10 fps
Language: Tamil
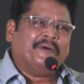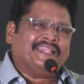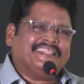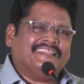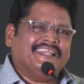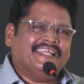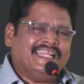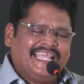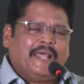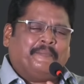நான் பார்த்ததில்லை
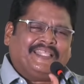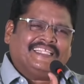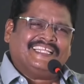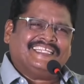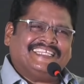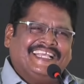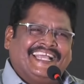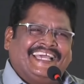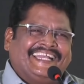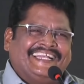என்ன பதினஞ்சு லட்சம்
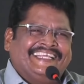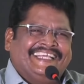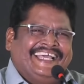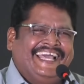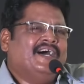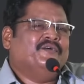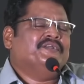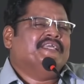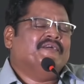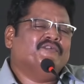கேட்குறேன்
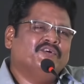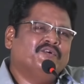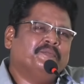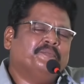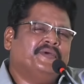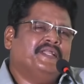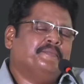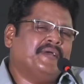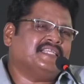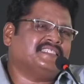அவருக்கு எவ்வளோ ஒரு பெரிய
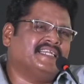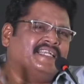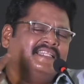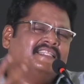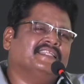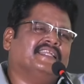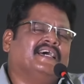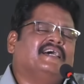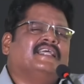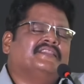பேஷன்
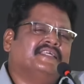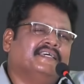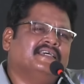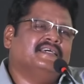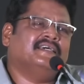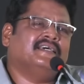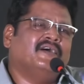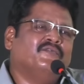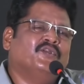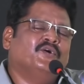இருந்ததுன்னா அந்த
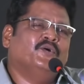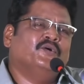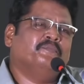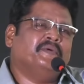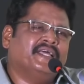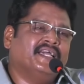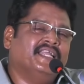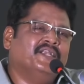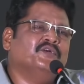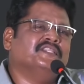அவ்வளோ
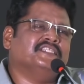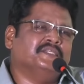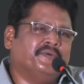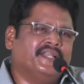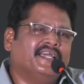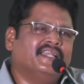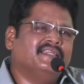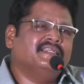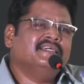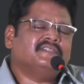படங்கள் எழுபத்தஞ்சு
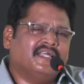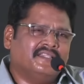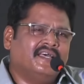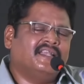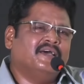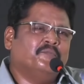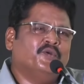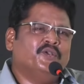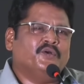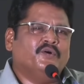படங்கள் சாதாரண
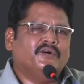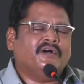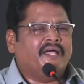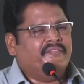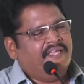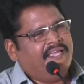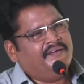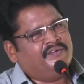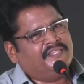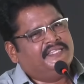அமௌண்ட்டுக்கும்
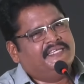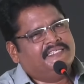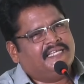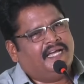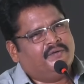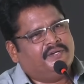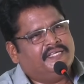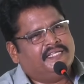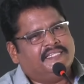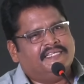அந்தையே வந்து
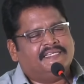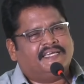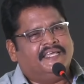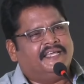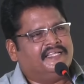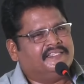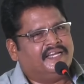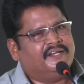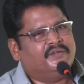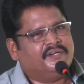அவருடைய அந்த
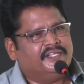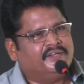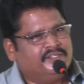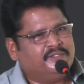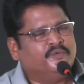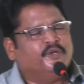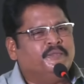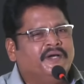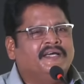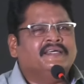கலைக்கேந்திரான ஒரு நிறுவனத்து
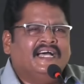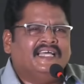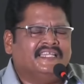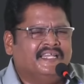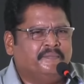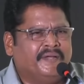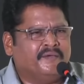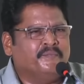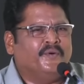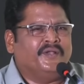மூலிமா அதெல்லாம்
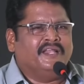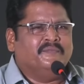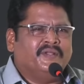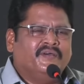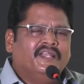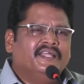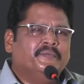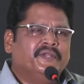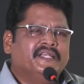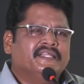பணம் போனாலும் பரவாயில்ல
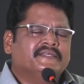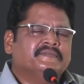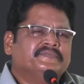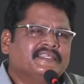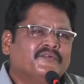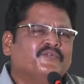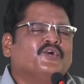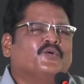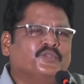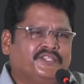அப்படின்ட்டு
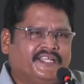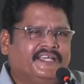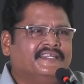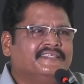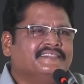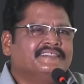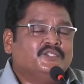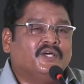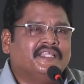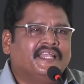எவ்வளோ கொடுத்துருக்காரு
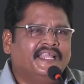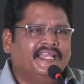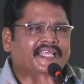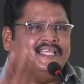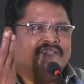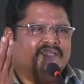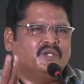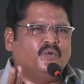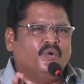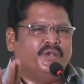ஸோ அதெல்லாம் இன்றைக்கி வந்து
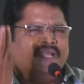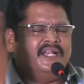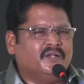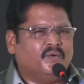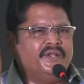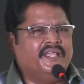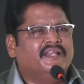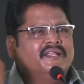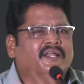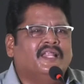கோடிகள்
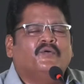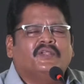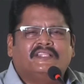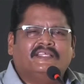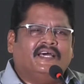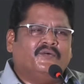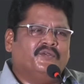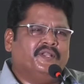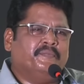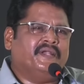கோடிகளுக்கெல்லாம் வருது
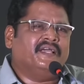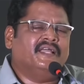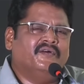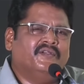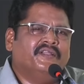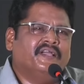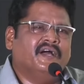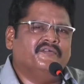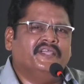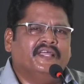அவருடைய படங்கள் அவருடைய
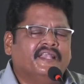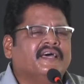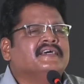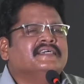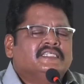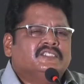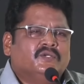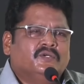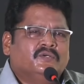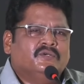காவியங்கள்லாம்
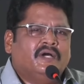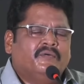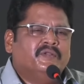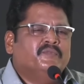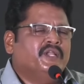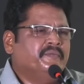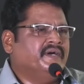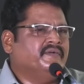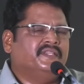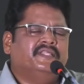ஸோ அவர்
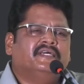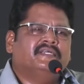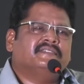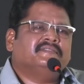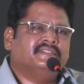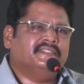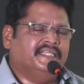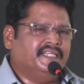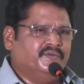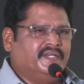மூலிமா வந்த
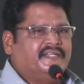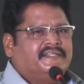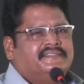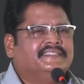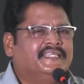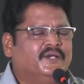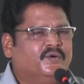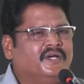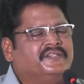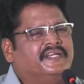இந்த இருவர் இங்கே
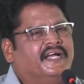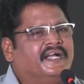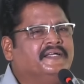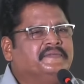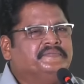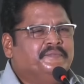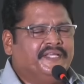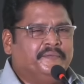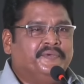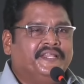உட்காந்துருக்காங்க
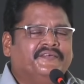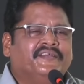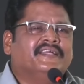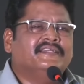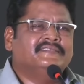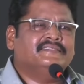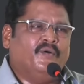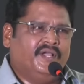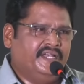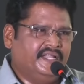மிகப்பெரியவர்கள்
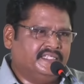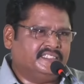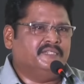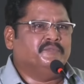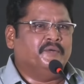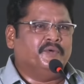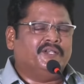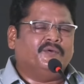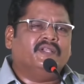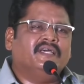அவங்க இன்றைக்கி சினிமா
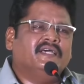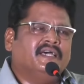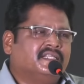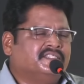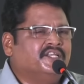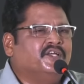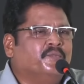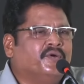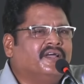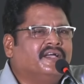மட்டும் இல்லை
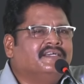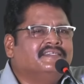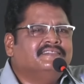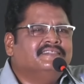அரசியலுக்கும் போகிறாங்க